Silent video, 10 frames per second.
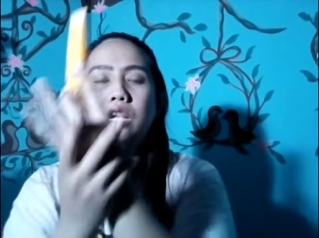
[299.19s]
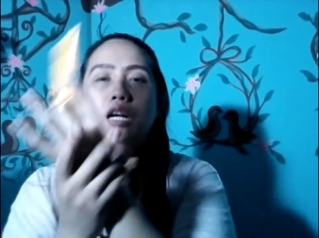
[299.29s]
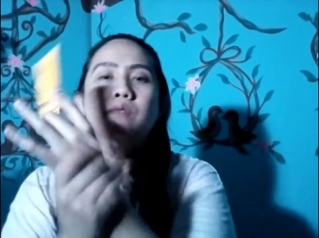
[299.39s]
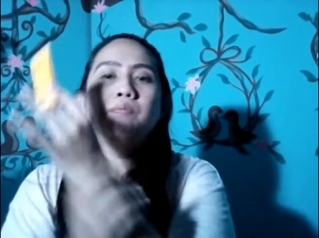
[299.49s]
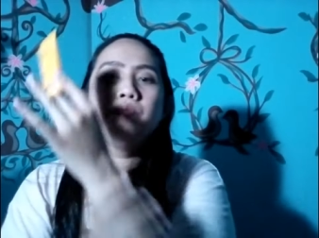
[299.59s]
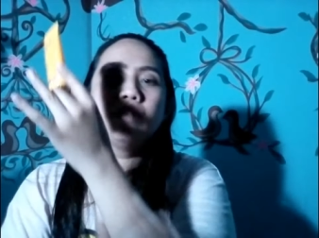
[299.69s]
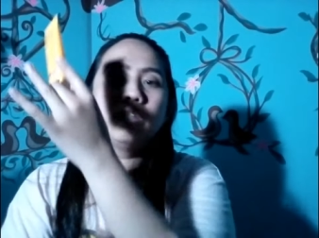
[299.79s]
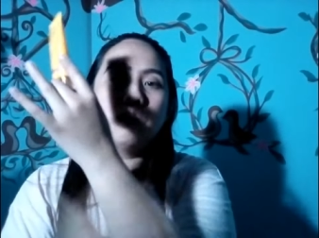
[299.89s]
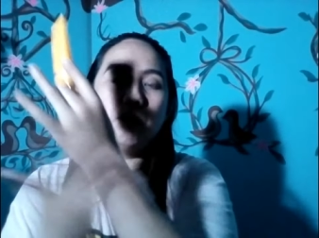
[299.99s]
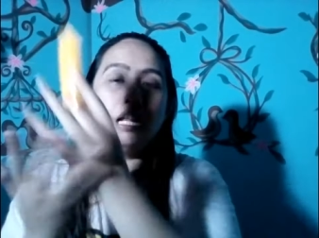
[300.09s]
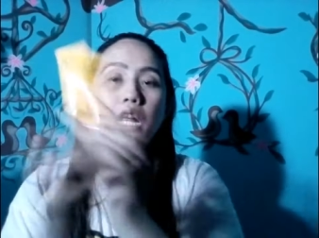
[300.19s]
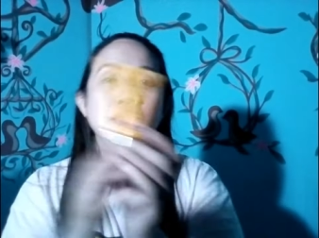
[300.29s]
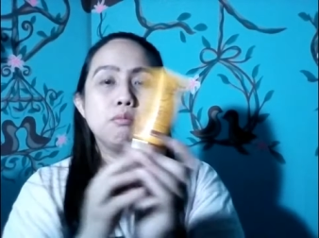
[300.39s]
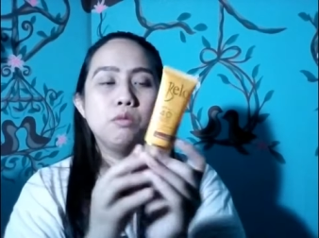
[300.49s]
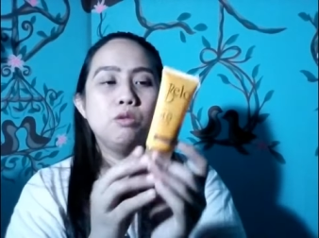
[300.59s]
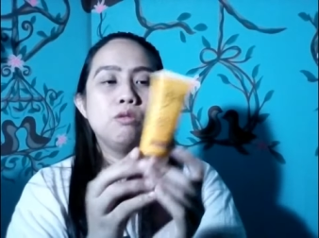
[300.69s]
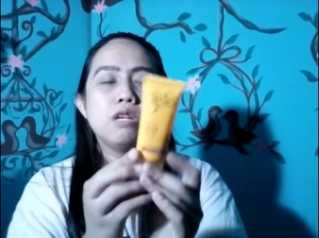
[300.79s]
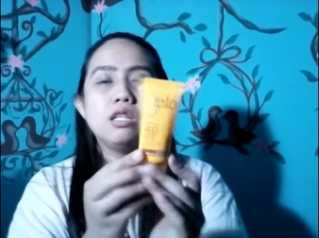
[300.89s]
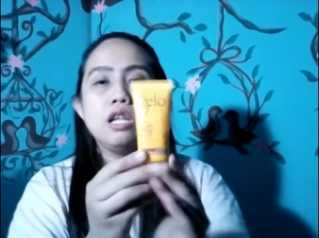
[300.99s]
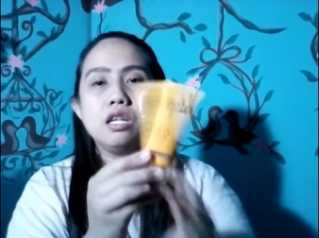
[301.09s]
Sa sa balat mo
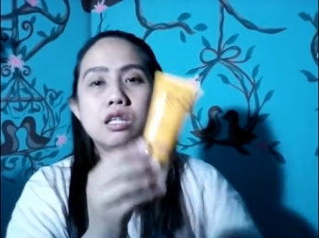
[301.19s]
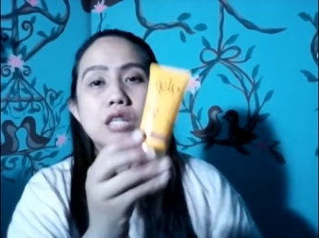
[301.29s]
kasi